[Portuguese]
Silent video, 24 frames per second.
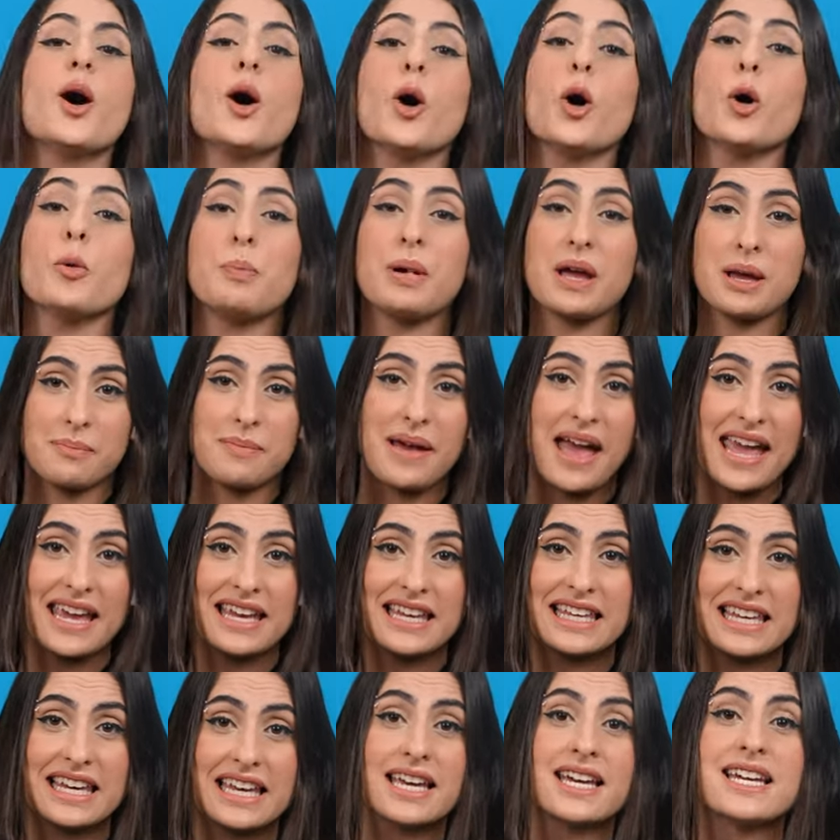Open
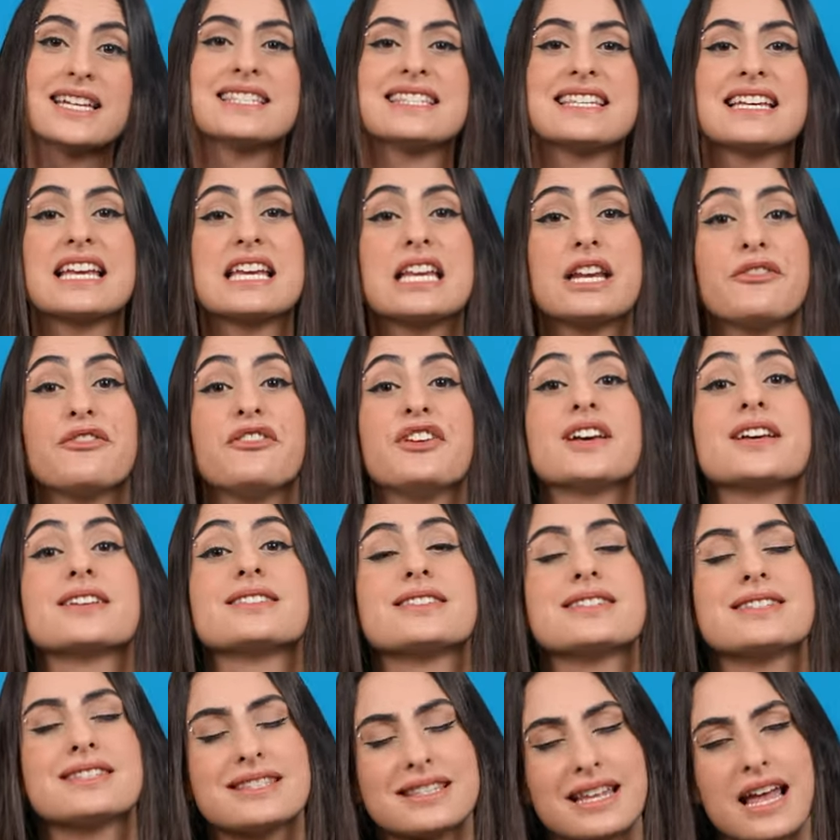Bank significa
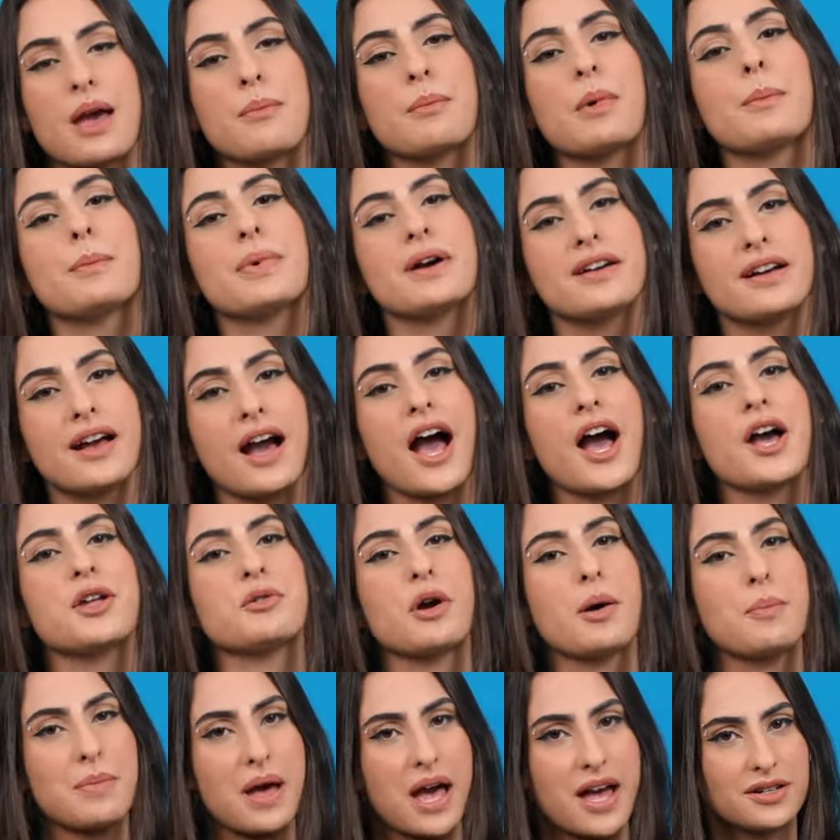sistema bancário
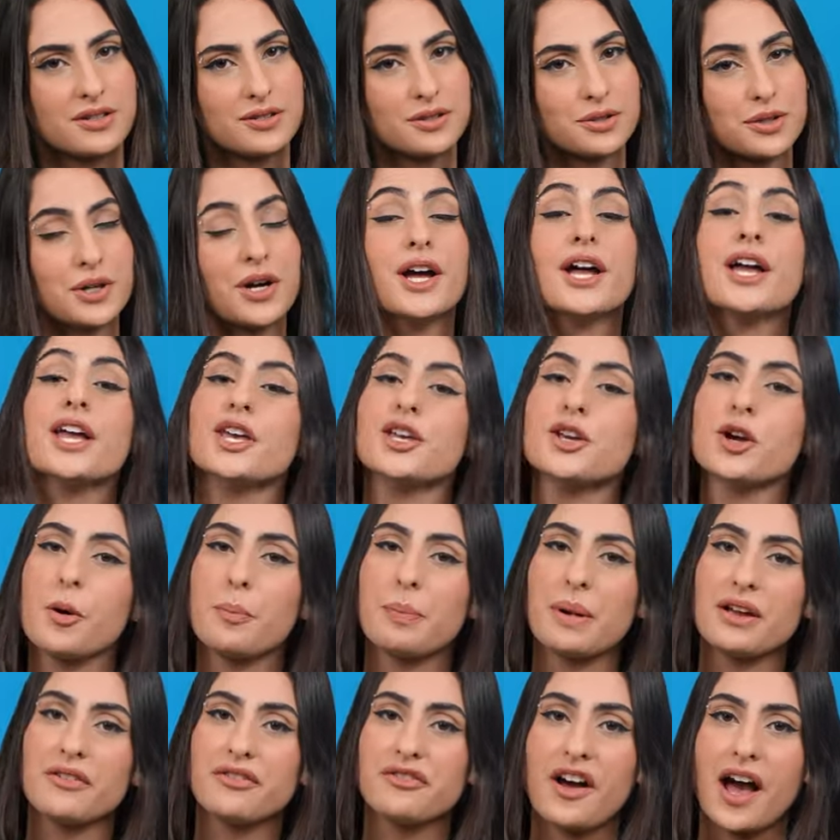aberto e
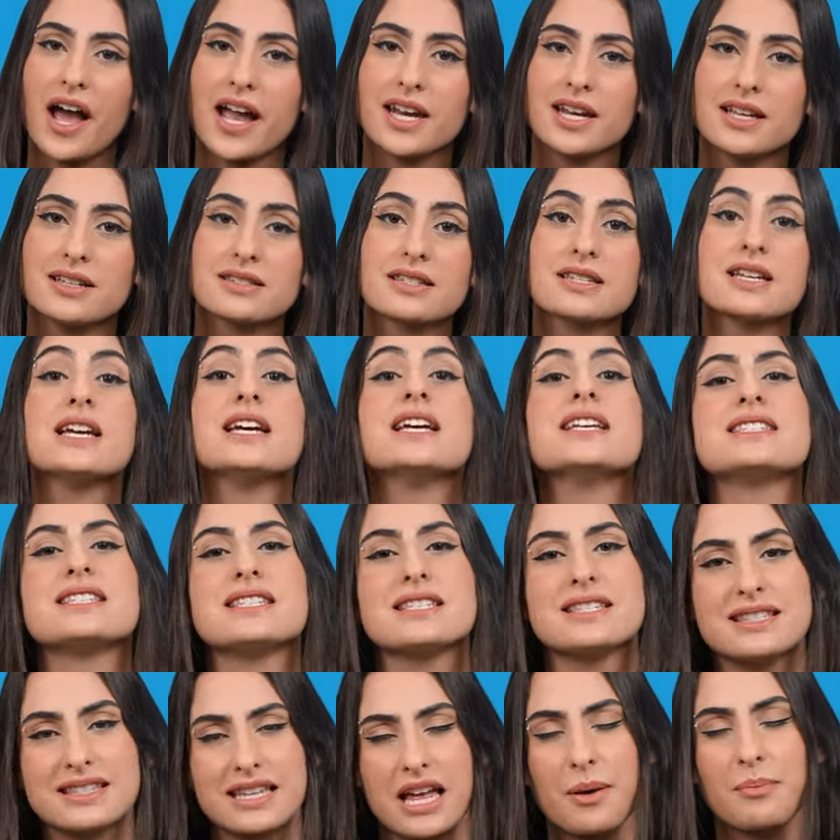Open Finance,
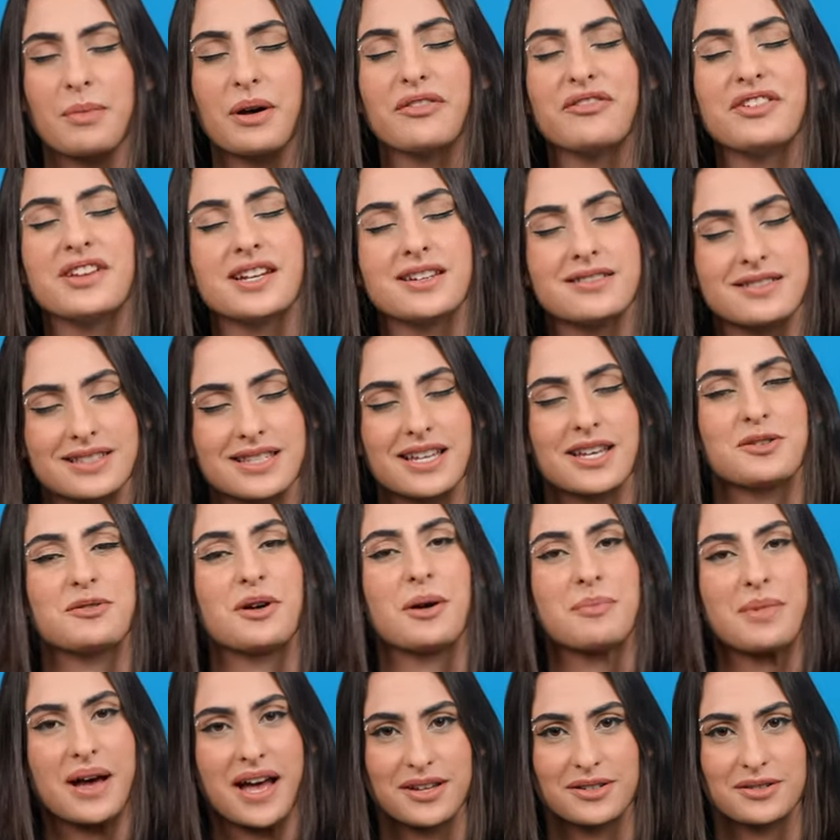sistema financeiro
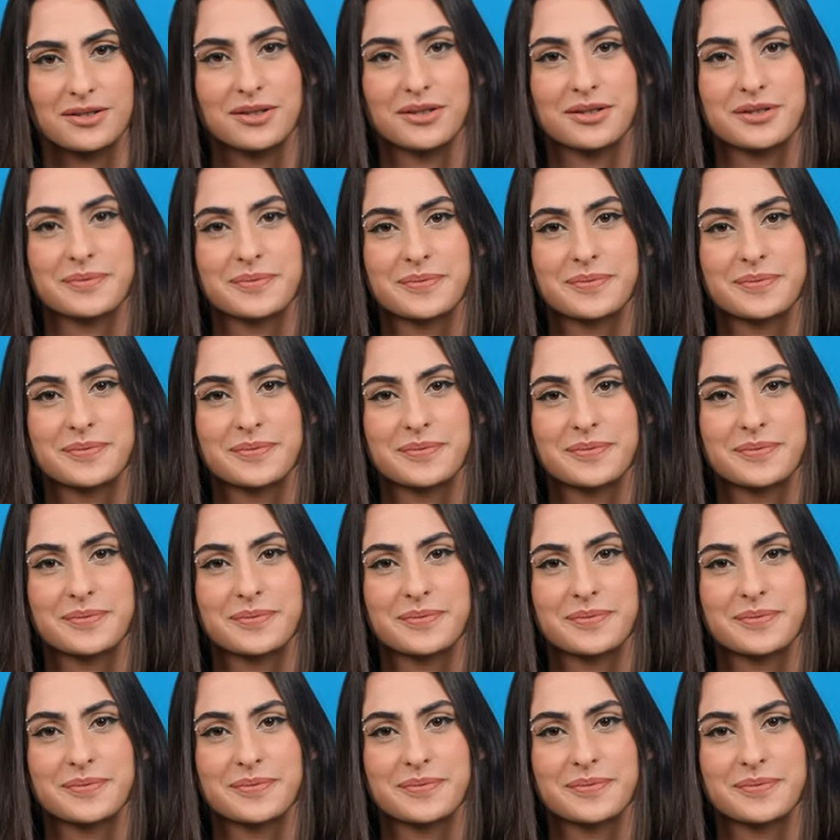aberto.